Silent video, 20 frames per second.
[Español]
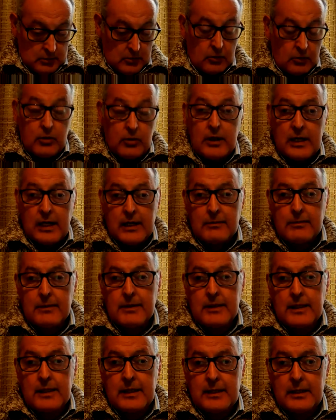hogar
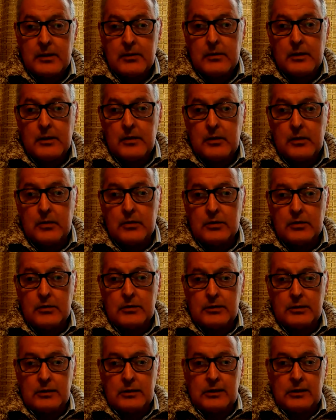verdadero de
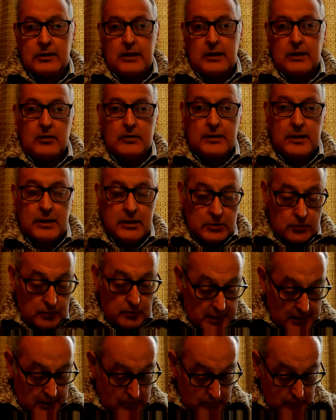Dios y de los seres
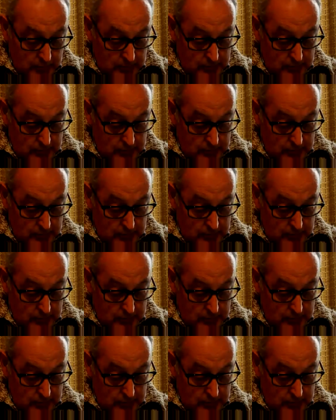humanos.